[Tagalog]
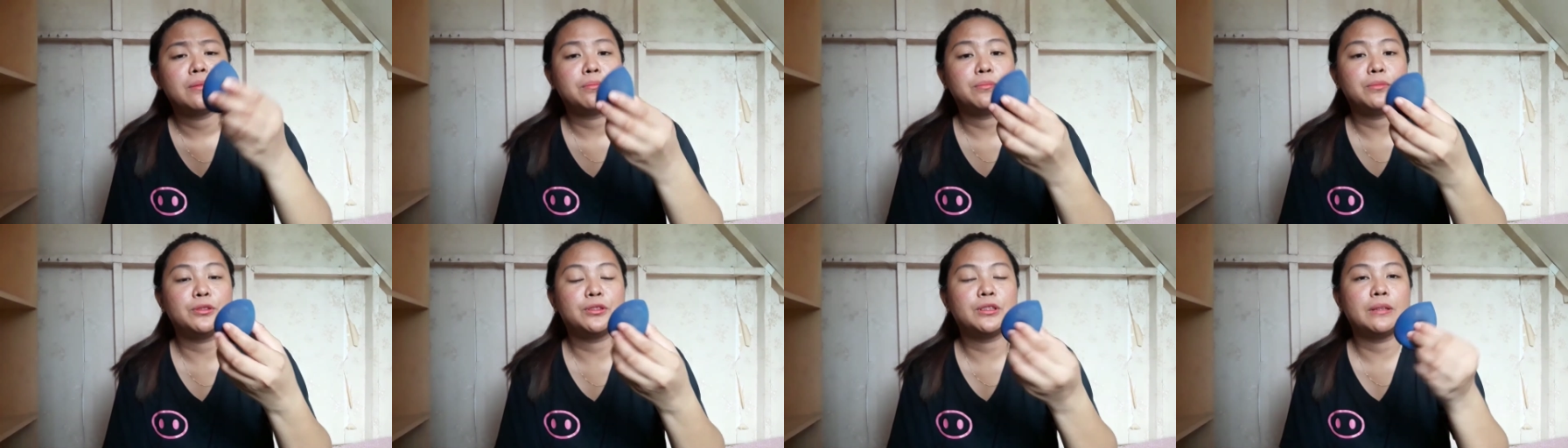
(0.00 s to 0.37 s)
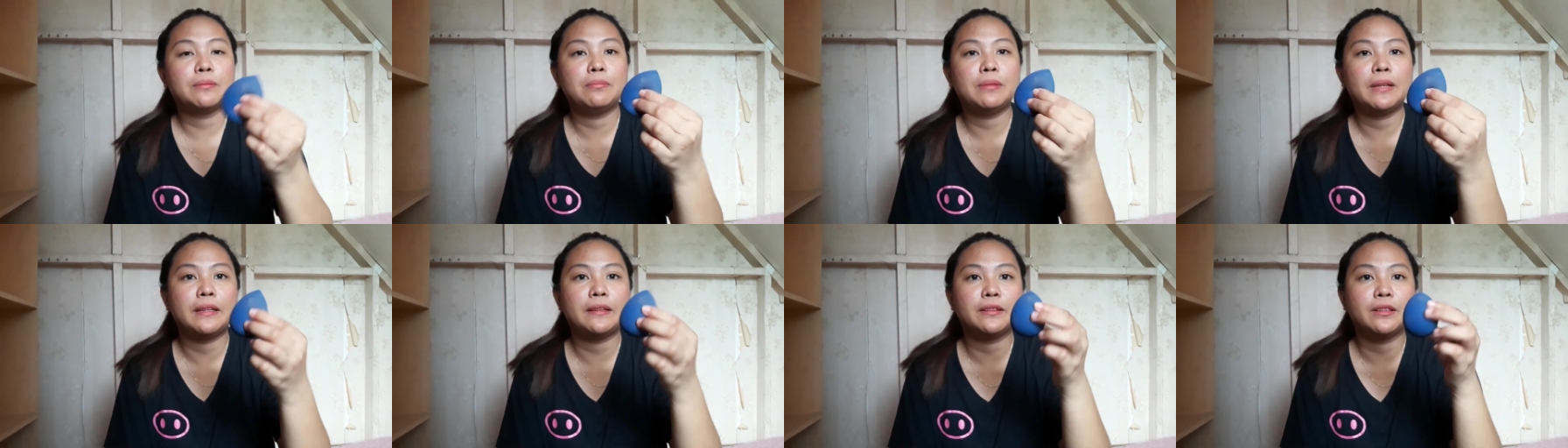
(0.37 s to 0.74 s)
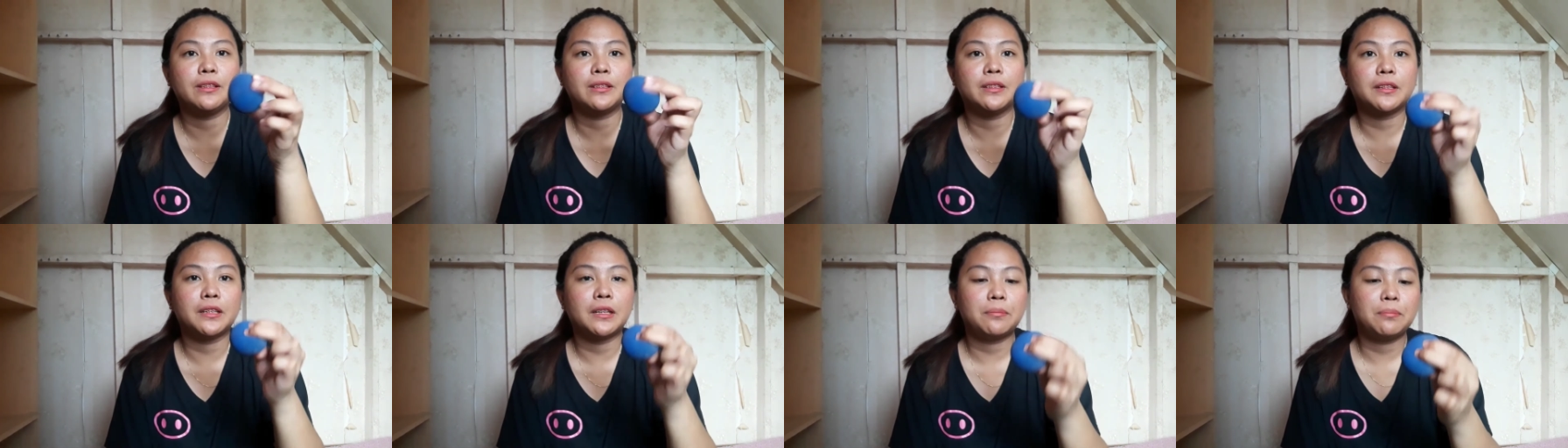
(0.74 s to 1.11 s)
beauty
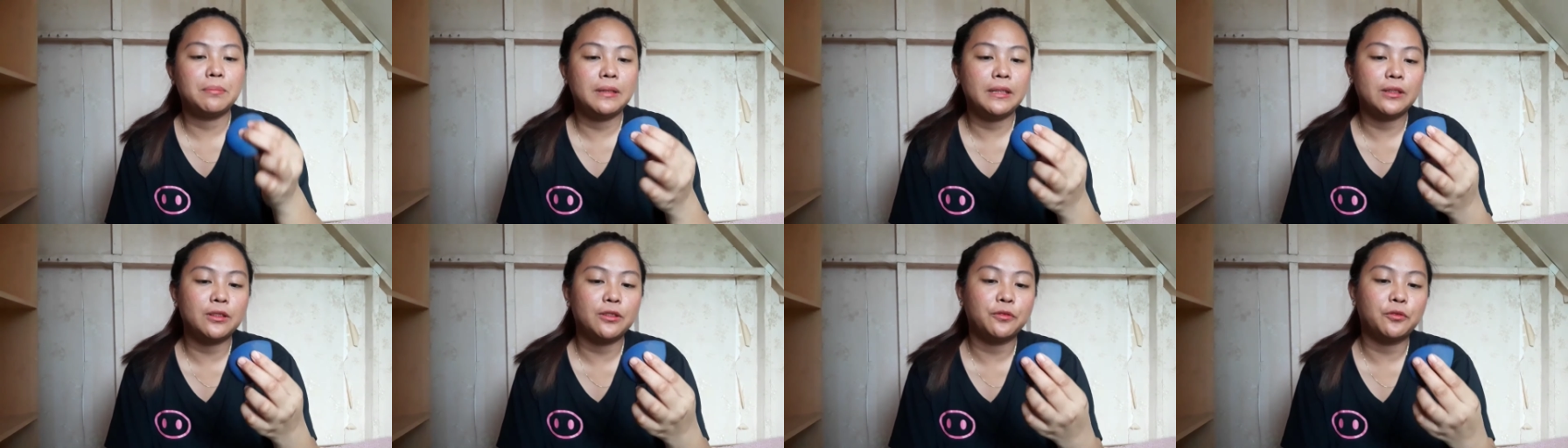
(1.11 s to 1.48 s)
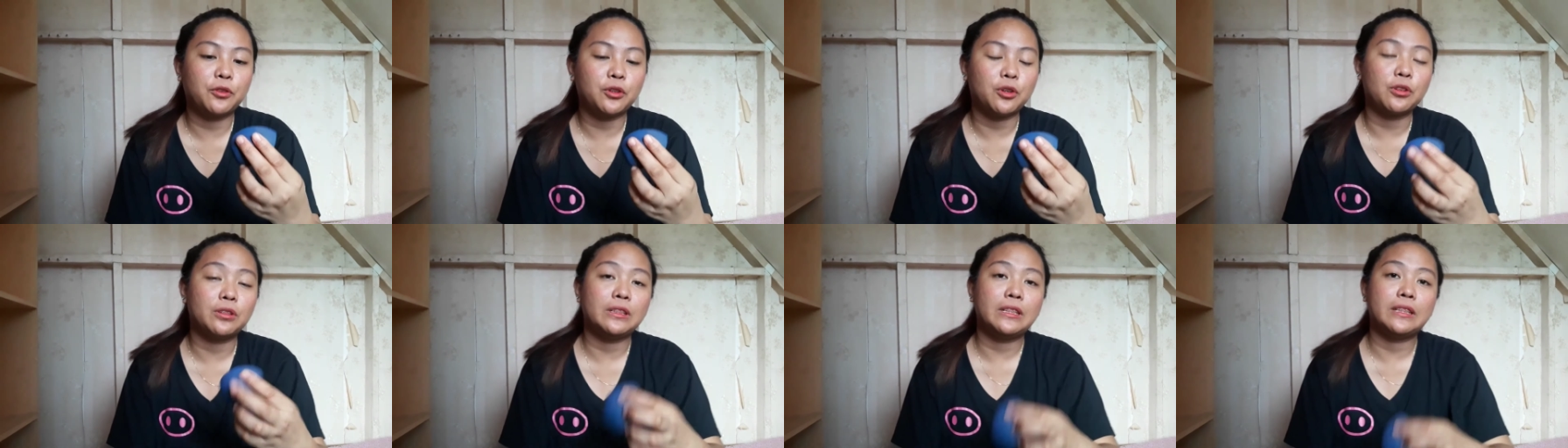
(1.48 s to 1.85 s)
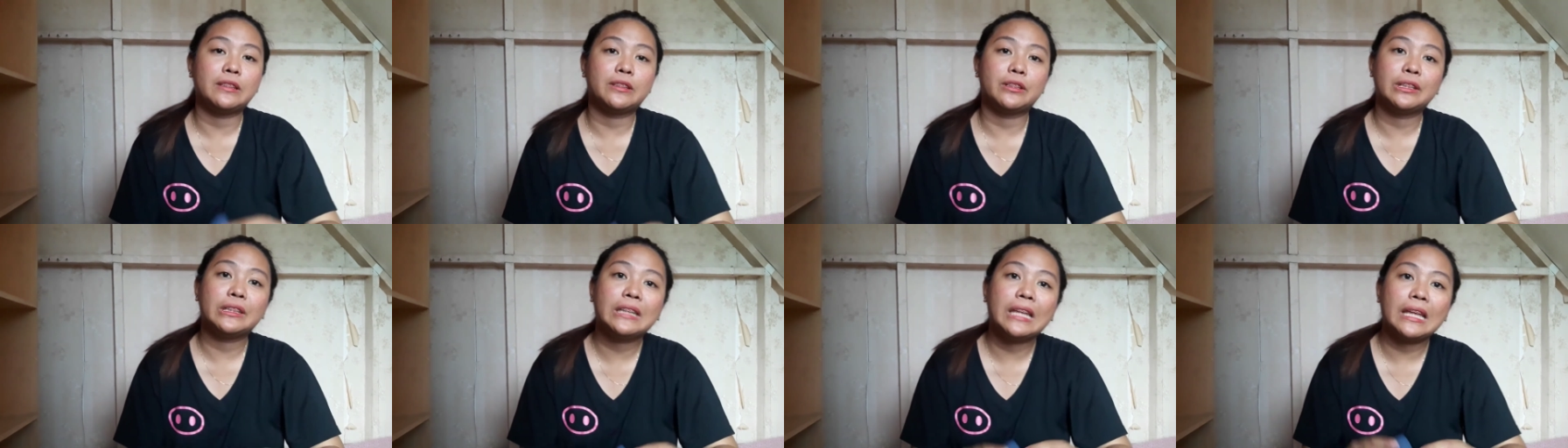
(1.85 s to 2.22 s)
blender na nabili ko for only
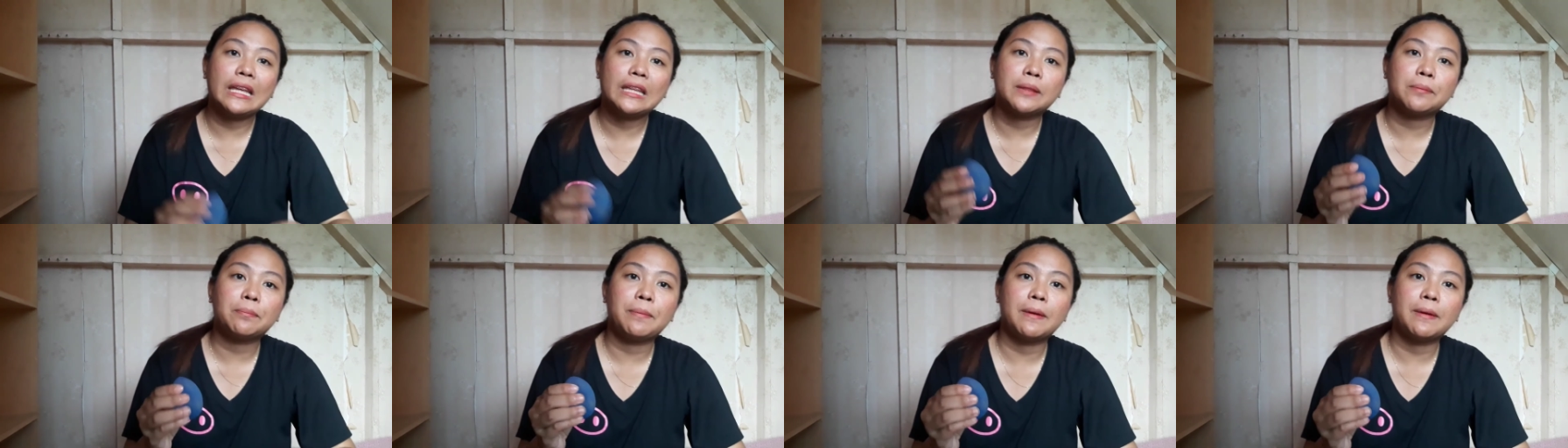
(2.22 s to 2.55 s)
38